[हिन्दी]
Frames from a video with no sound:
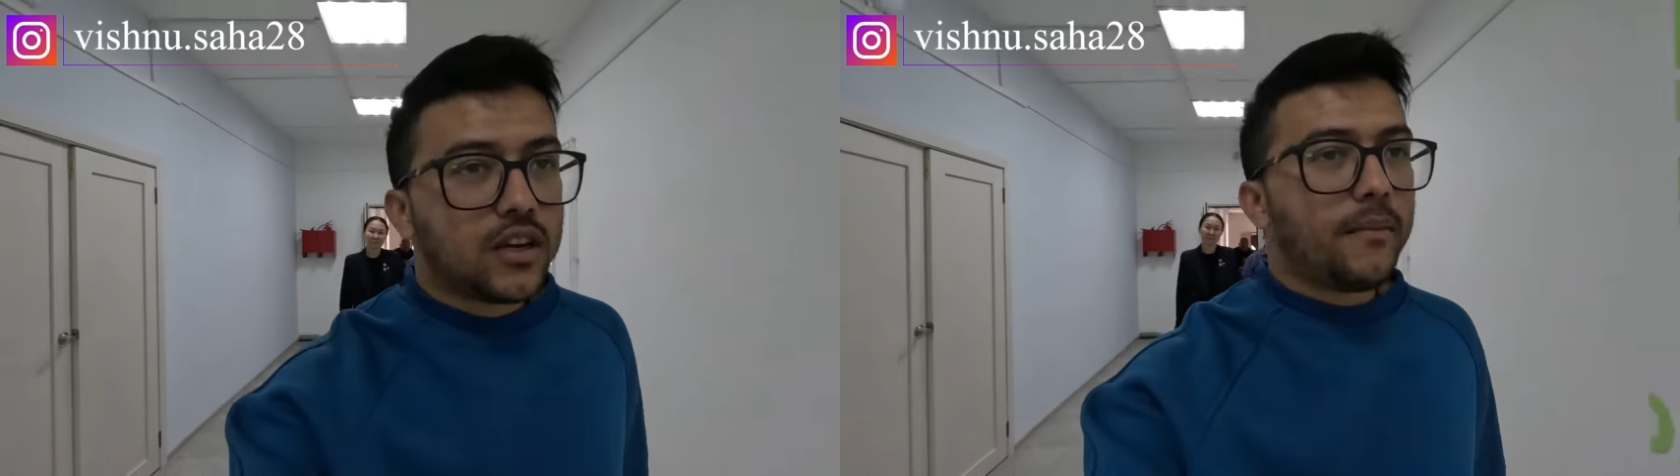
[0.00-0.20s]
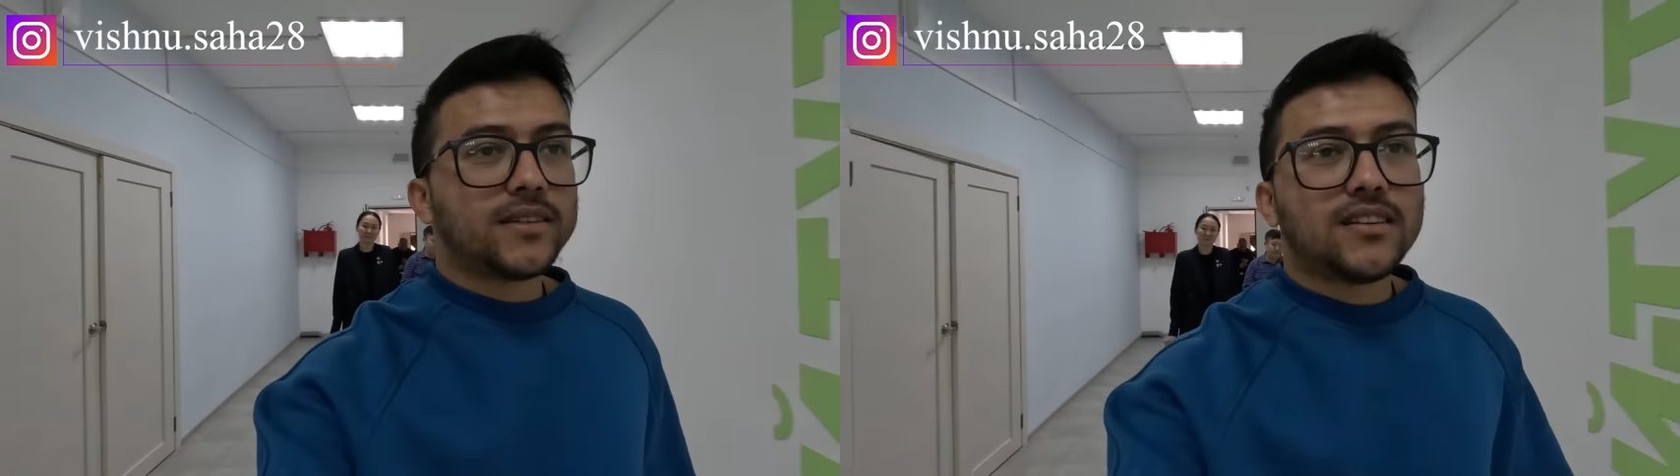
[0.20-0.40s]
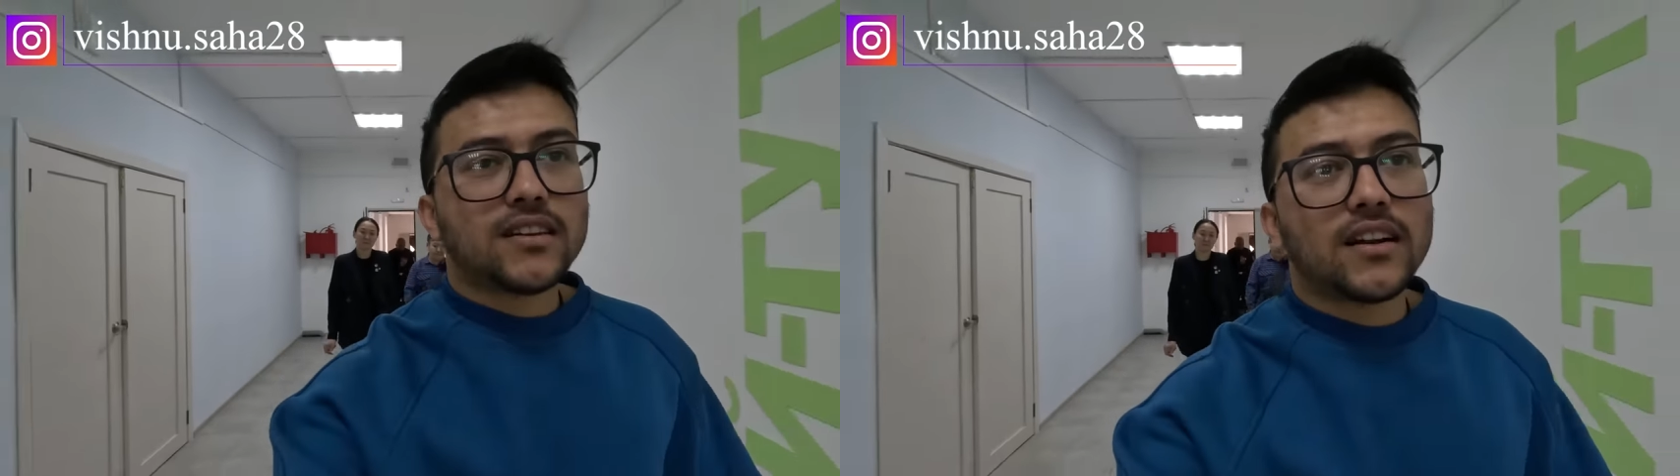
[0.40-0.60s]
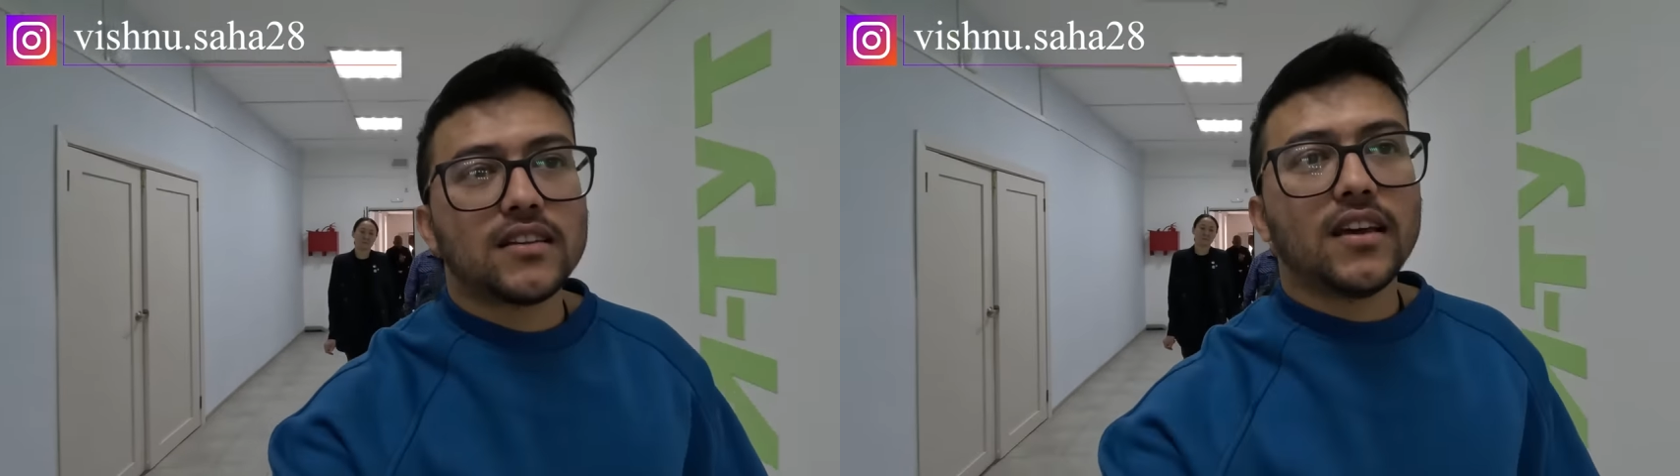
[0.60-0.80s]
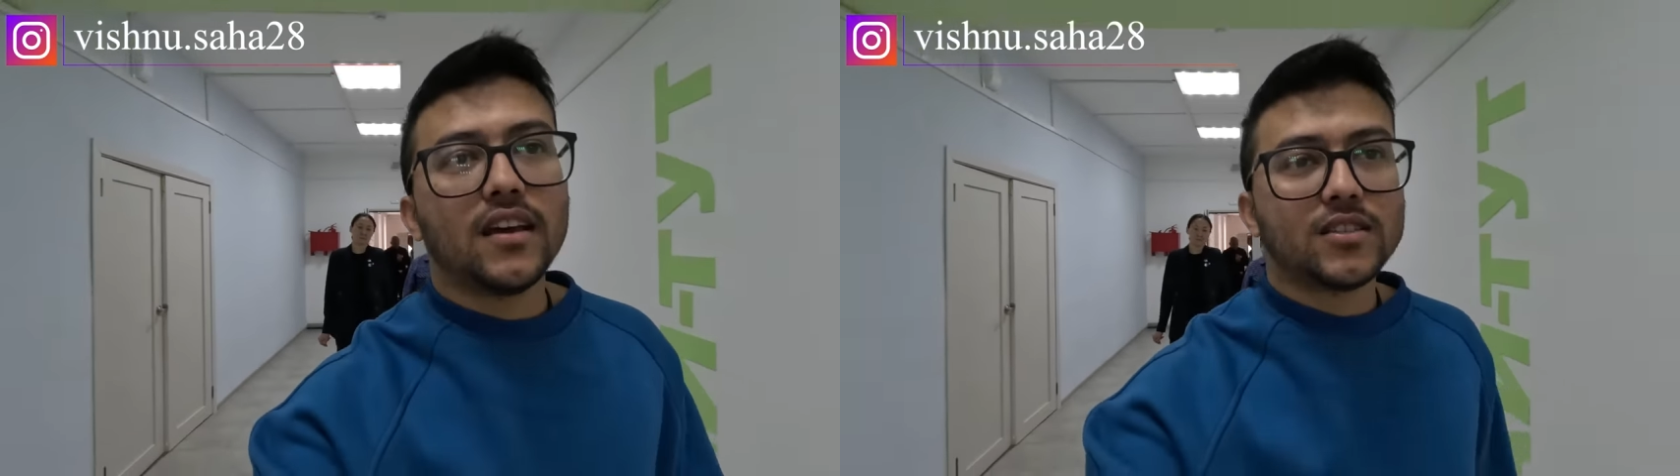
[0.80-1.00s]
इतना पसंद
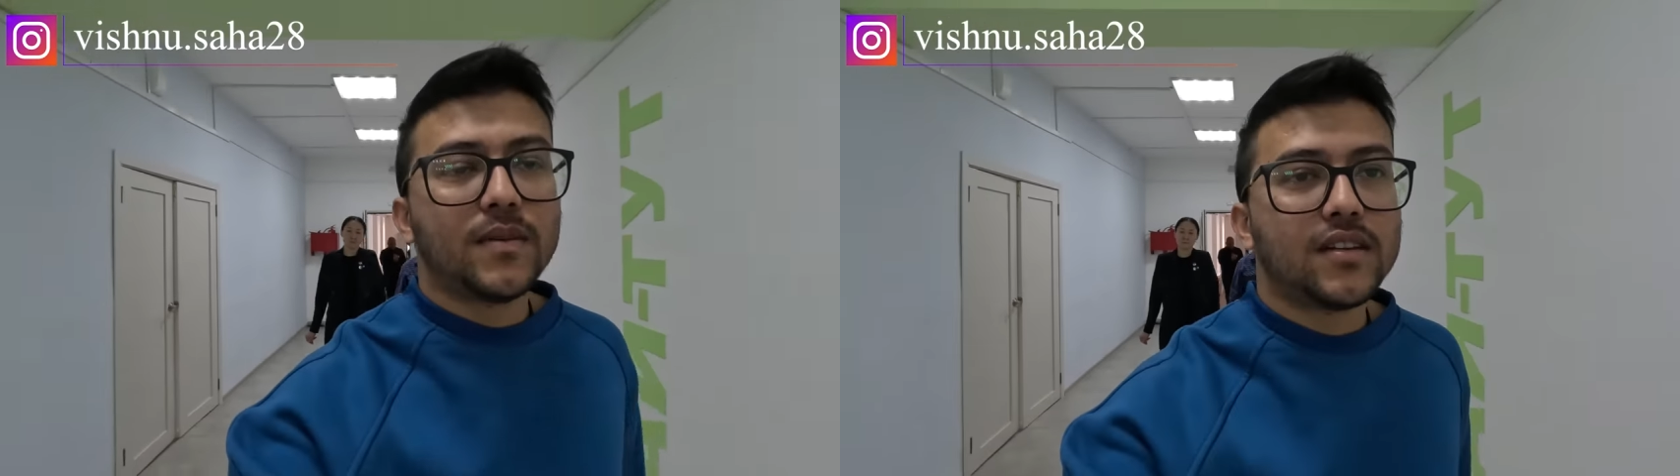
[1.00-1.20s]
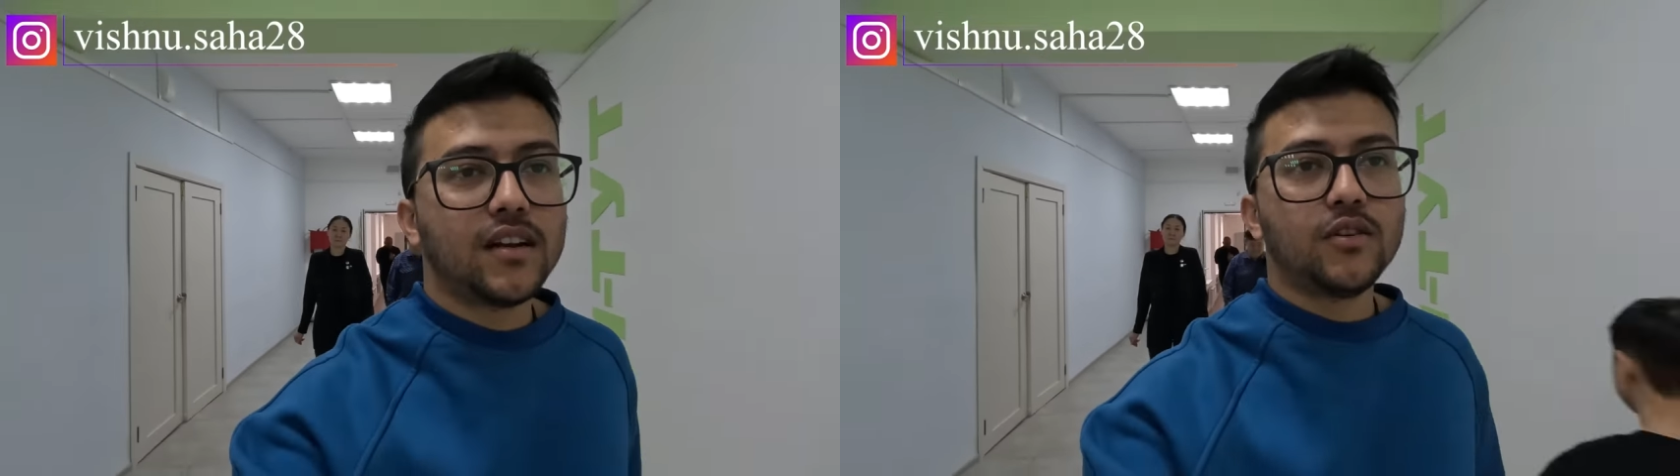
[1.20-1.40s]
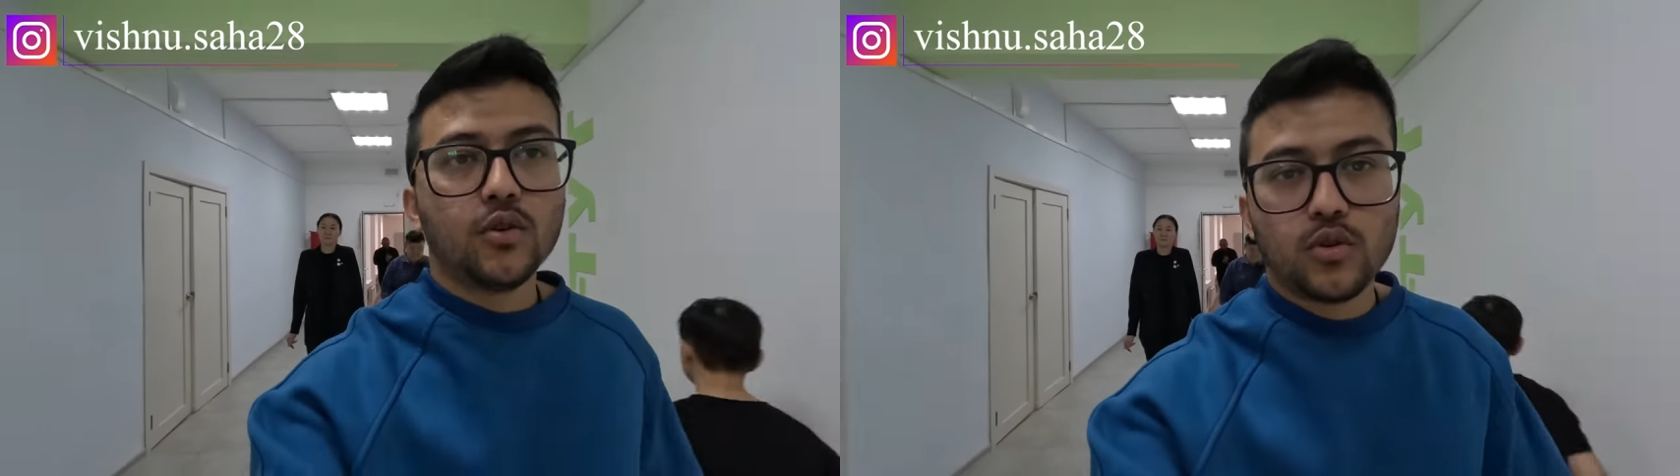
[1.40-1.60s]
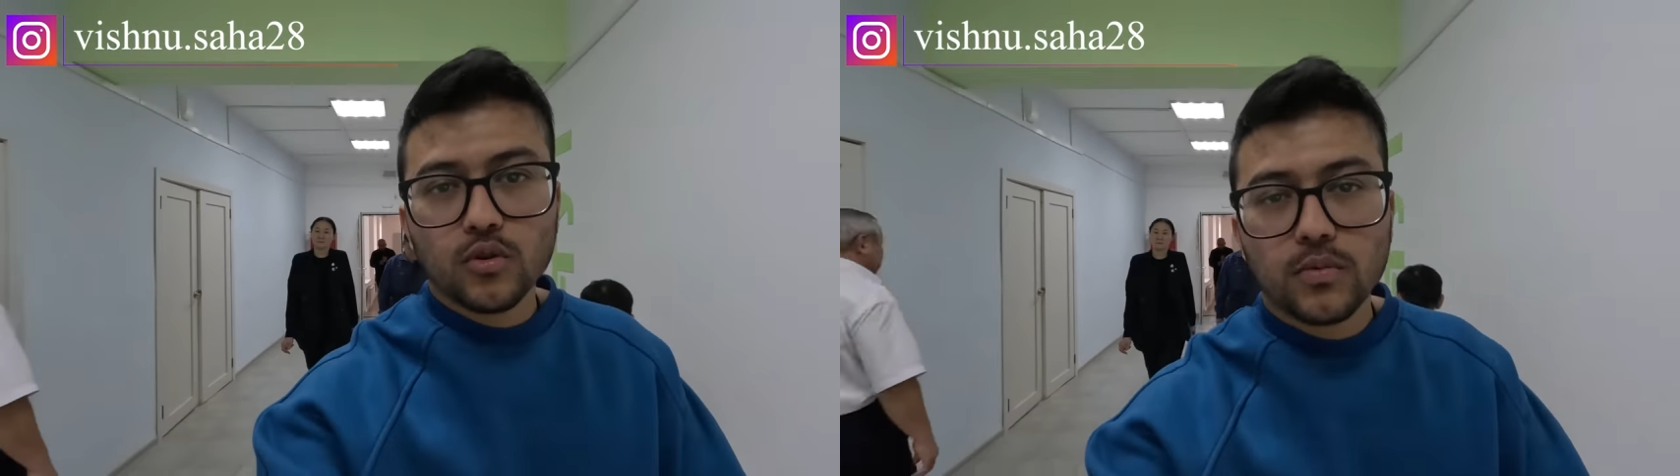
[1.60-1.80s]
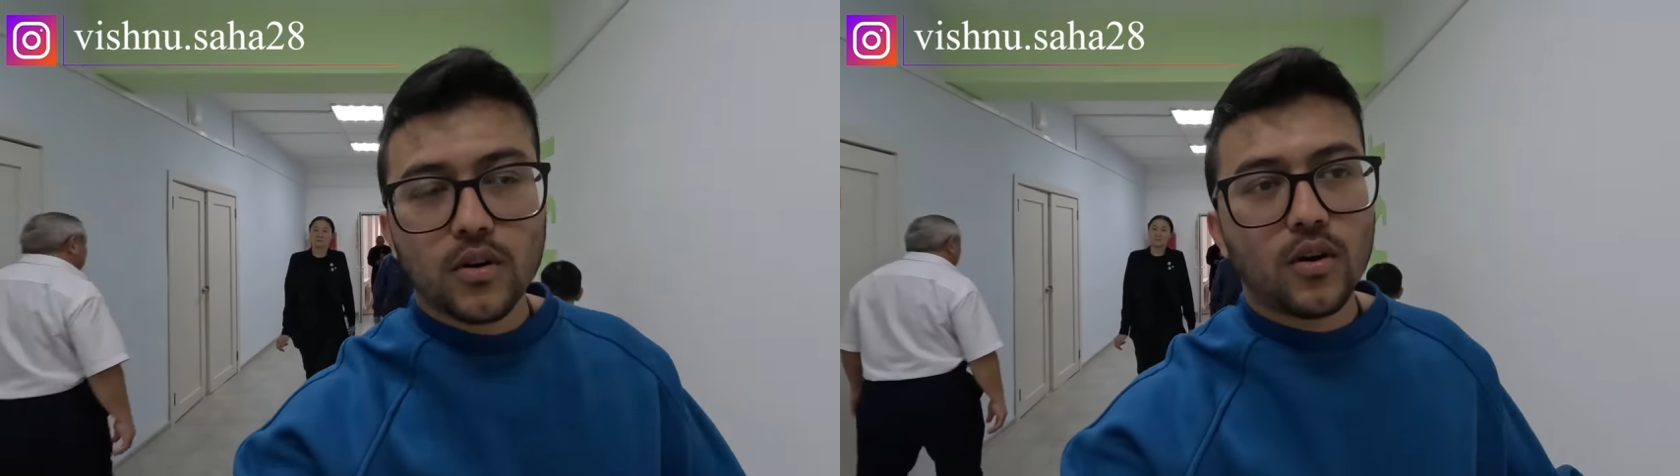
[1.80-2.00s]
करते हैं स्पेशली
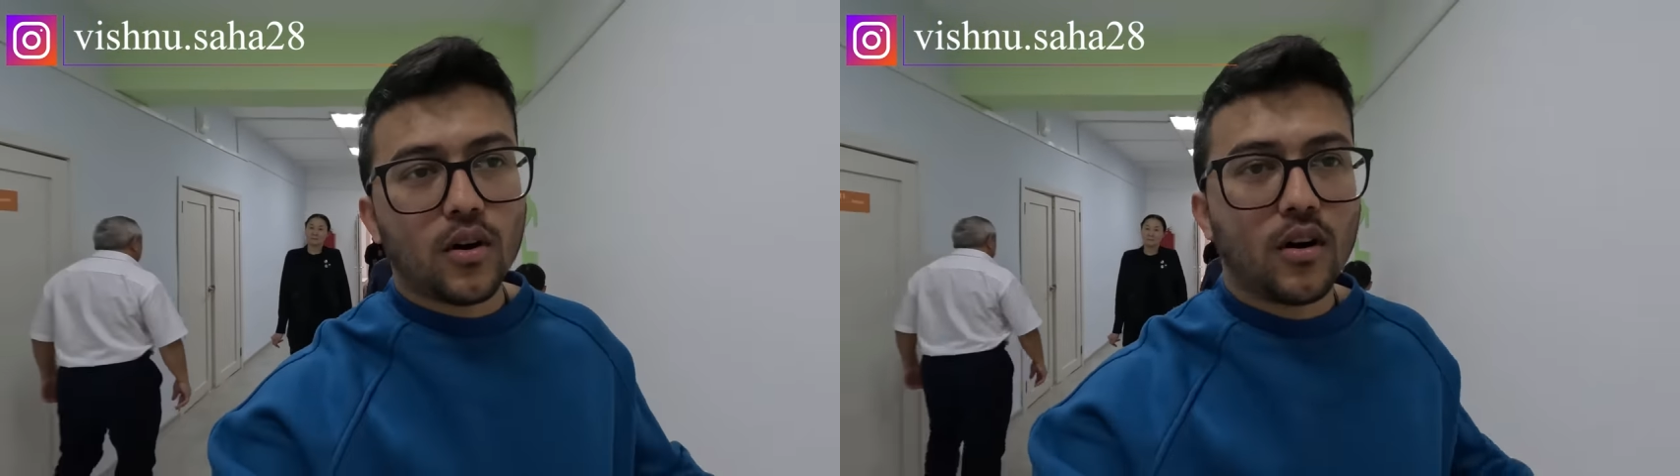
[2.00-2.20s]
यूट्यूब को